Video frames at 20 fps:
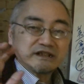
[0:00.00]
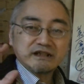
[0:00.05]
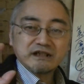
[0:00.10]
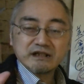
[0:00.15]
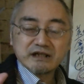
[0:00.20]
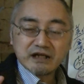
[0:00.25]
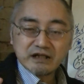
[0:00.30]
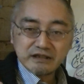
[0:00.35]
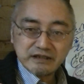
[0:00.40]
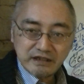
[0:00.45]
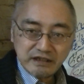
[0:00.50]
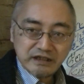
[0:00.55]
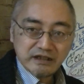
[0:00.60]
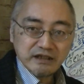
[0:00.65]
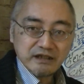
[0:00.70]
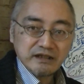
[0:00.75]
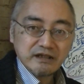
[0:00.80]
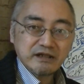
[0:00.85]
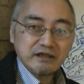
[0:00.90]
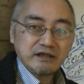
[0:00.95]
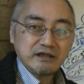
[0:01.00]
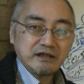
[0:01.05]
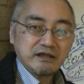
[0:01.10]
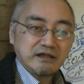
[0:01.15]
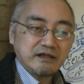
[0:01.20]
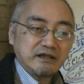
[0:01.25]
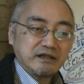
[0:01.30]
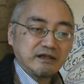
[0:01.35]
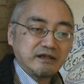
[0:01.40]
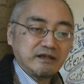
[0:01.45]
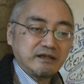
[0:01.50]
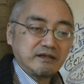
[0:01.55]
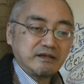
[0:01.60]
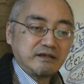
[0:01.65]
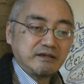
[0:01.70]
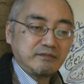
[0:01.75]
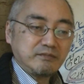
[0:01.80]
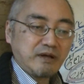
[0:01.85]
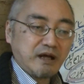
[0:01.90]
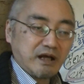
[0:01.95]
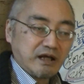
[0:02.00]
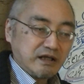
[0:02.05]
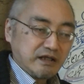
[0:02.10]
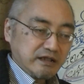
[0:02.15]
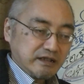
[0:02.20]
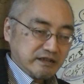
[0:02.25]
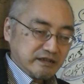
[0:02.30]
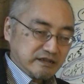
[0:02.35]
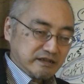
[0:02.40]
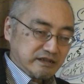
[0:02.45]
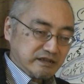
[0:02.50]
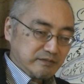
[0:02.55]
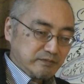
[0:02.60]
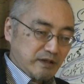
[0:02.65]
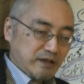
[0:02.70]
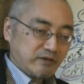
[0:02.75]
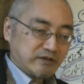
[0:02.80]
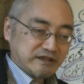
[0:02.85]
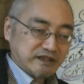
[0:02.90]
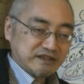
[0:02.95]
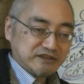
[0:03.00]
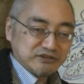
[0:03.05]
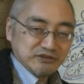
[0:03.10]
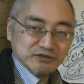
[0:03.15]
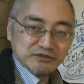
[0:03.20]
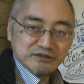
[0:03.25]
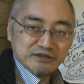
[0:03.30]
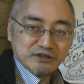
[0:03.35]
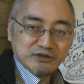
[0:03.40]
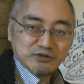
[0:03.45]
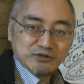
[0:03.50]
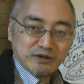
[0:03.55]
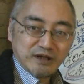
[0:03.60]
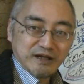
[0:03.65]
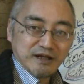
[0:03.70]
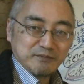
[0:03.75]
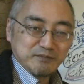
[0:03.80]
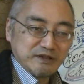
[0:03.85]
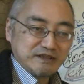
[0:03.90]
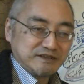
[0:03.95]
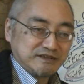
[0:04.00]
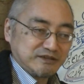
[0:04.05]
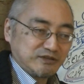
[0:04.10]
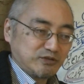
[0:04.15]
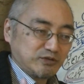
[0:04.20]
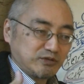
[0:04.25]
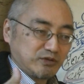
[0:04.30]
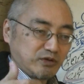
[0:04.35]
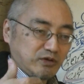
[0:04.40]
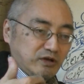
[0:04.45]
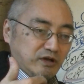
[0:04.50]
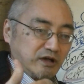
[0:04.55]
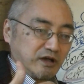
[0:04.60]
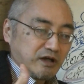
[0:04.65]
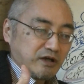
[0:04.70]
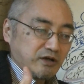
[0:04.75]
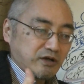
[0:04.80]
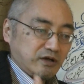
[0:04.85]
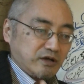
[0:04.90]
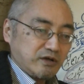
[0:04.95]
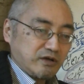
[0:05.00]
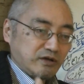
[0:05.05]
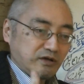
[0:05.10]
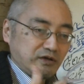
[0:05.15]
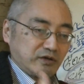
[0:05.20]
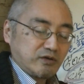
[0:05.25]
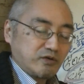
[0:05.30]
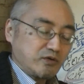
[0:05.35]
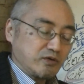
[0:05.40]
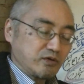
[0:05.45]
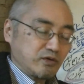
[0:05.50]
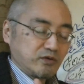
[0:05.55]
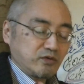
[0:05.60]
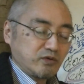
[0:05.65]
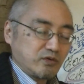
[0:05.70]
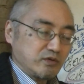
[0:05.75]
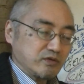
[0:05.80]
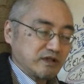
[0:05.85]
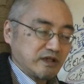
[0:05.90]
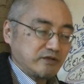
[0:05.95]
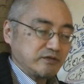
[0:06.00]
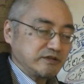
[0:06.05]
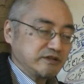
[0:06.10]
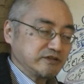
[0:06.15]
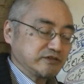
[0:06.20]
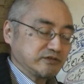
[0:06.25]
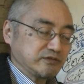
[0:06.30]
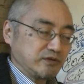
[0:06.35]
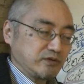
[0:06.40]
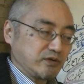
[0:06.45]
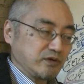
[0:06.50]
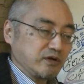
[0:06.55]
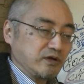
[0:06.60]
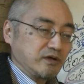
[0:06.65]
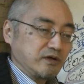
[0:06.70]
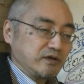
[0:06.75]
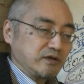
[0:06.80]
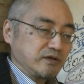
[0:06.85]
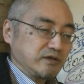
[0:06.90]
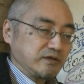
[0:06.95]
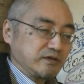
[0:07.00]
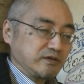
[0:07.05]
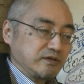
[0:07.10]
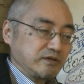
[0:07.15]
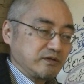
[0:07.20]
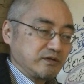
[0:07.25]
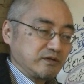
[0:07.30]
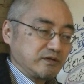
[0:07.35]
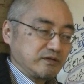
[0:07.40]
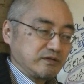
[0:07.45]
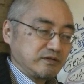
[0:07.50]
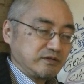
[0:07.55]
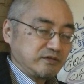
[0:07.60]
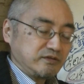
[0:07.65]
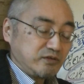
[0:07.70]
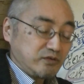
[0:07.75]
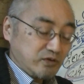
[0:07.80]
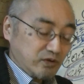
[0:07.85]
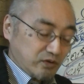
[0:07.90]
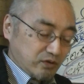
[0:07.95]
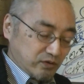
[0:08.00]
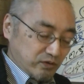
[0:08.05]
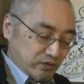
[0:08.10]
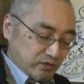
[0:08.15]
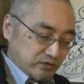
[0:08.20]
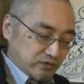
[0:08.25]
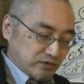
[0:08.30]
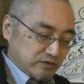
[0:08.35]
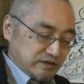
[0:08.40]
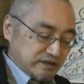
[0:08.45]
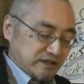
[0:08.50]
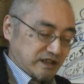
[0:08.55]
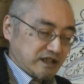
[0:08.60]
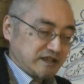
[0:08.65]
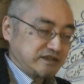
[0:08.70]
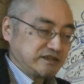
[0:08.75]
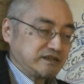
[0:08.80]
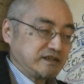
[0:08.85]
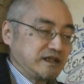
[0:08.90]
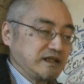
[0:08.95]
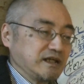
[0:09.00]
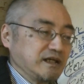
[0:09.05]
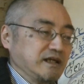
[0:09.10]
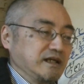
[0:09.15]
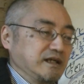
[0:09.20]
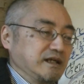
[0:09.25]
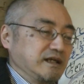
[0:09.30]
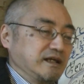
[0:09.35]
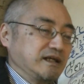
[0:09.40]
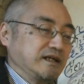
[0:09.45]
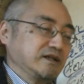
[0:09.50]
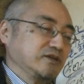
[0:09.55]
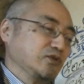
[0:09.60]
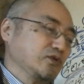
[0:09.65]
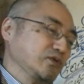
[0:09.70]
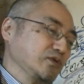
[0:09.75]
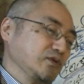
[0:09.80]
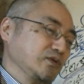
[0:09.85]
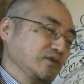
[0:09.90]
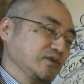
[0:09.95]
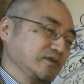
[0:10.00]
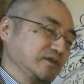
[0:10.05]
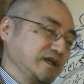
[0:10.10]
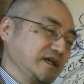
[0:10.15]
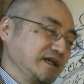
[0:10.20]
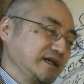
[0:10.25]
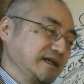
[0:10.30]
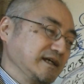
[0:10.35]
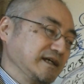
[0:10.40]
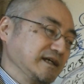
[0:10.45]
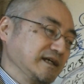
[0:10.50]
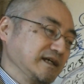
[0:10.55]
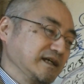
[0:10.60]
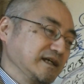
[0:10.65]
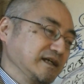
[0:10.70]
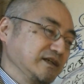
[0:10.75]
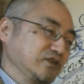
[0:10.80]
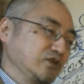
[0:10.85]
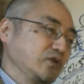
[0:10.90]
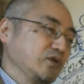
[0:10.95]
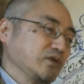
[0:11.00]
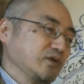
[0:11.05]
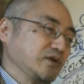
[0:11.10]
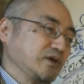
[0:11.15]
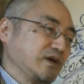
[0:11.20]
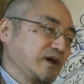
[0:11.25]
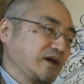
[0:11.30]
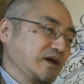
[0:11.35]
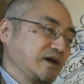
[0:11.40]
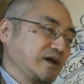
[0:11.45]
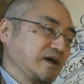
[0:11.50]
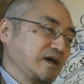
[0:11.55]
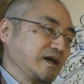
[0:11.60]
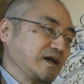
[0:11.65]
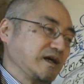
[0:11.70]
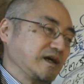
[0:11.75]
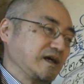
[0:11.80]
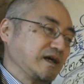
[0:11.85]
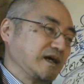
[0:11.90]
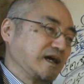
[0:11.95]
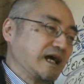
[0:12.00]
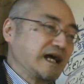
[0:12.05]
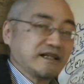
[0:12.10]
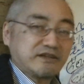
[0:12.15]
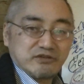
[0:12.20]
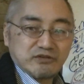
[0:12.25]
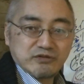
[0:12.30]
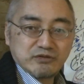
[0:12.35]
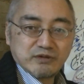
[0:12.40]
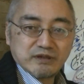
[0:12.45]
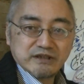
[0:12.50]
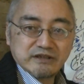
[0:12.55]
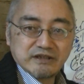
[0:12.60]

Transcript: なかで、まあ、今私の言ってるのは別にこのコロナウイルスをのことに対しての,、ね、の案というわけ